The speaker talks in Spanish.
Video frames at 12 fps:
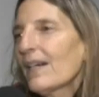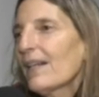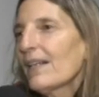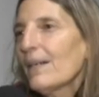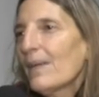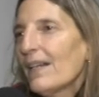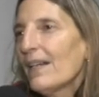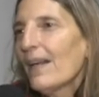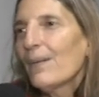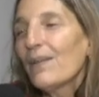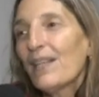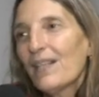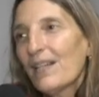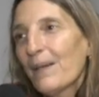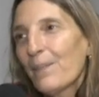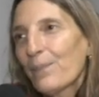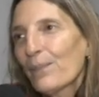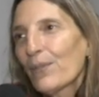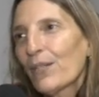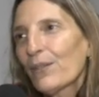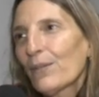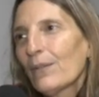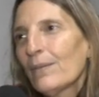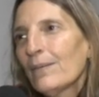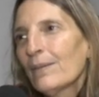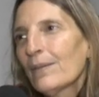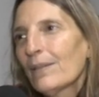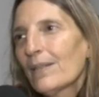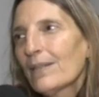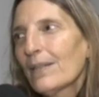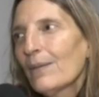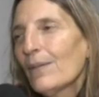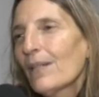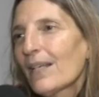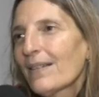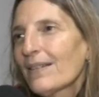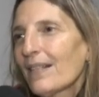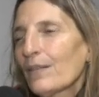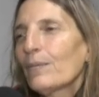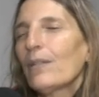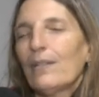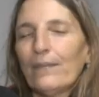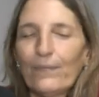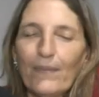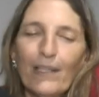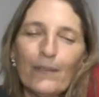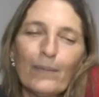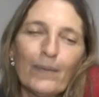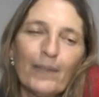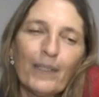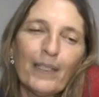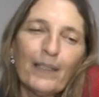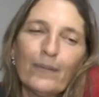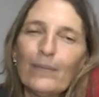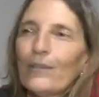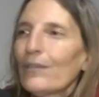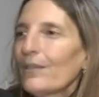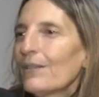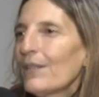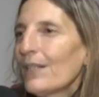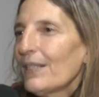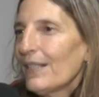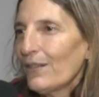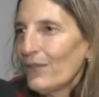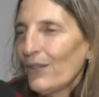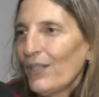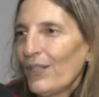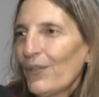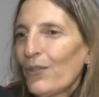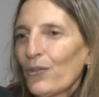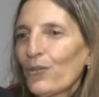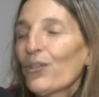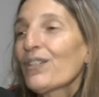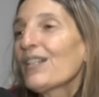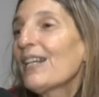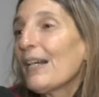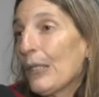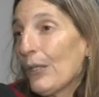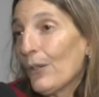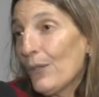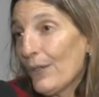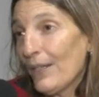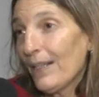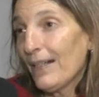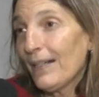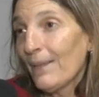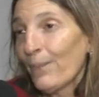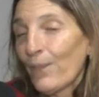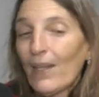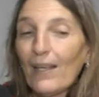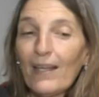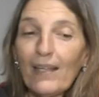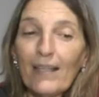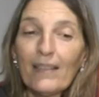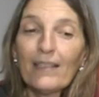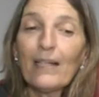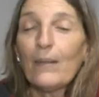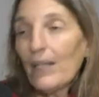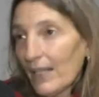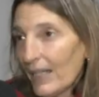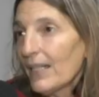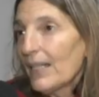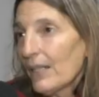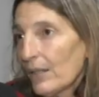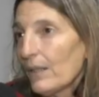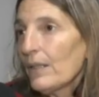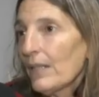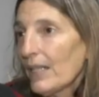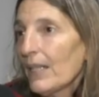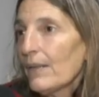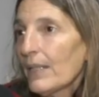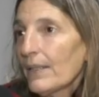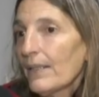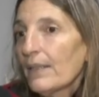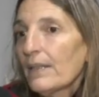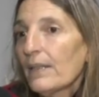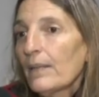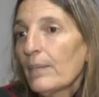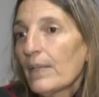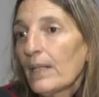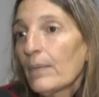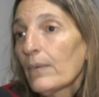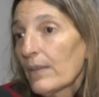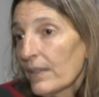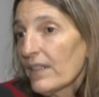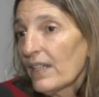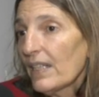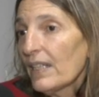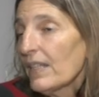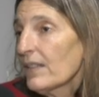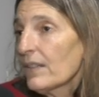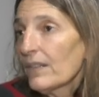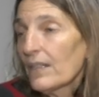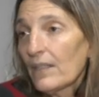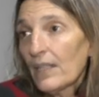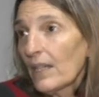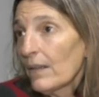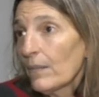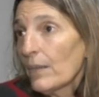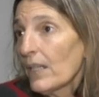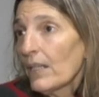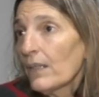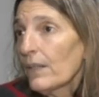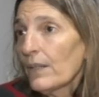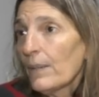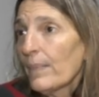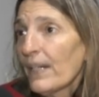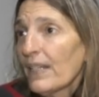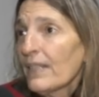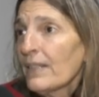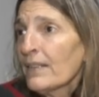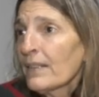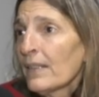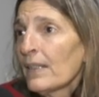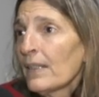carrera para la vida, porque todo el mundo te dice, ¿y vos qué haces? Bueno, la antropología tiene un montón de orientaciones, ¿no? Yo hice la arqueológica. Trabajé en arqueología bastante, para poder seguir en eso tendría que haberme ido del país